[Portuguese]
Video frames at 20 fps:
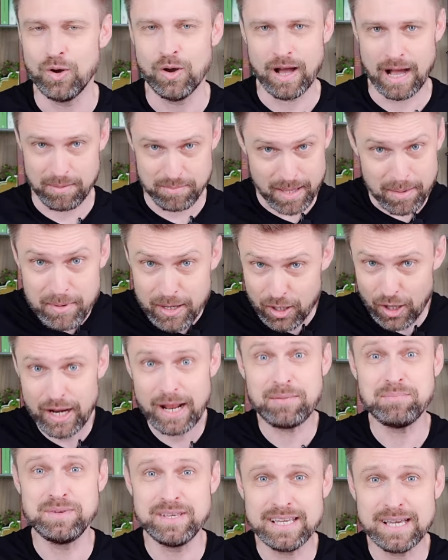A minha melhor
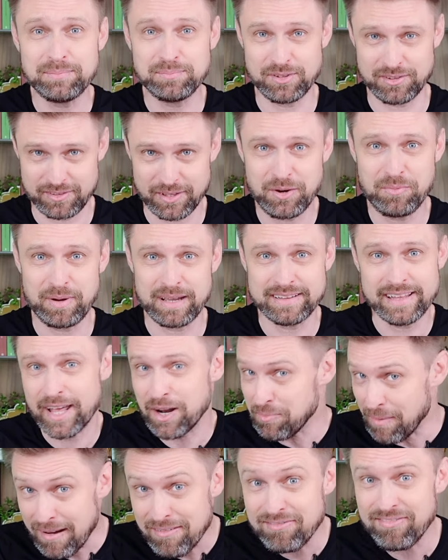amiga, para vocês terem uma ideia, era
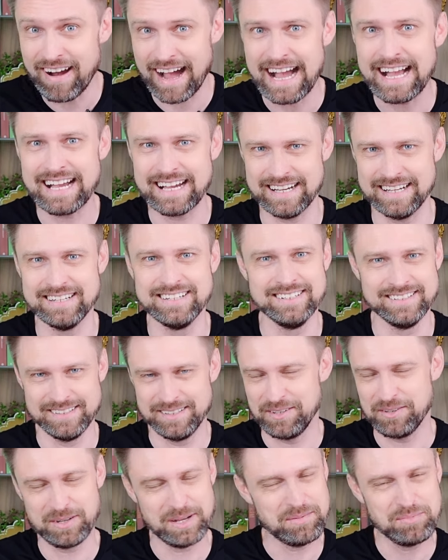uma vaca.
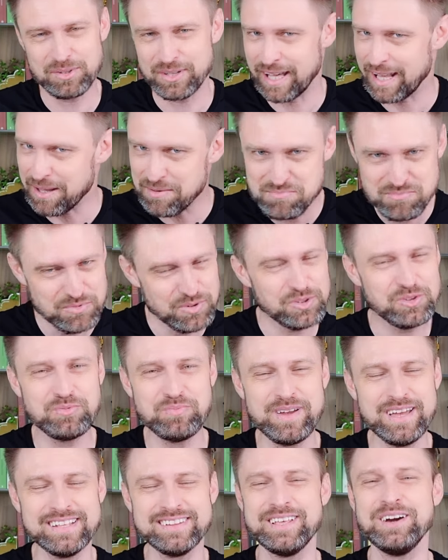Eu lembro dela muito
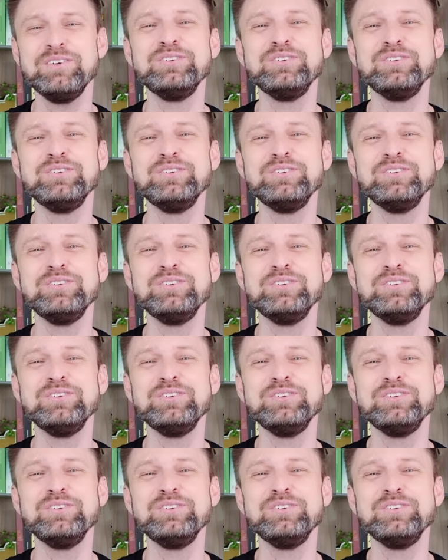bem até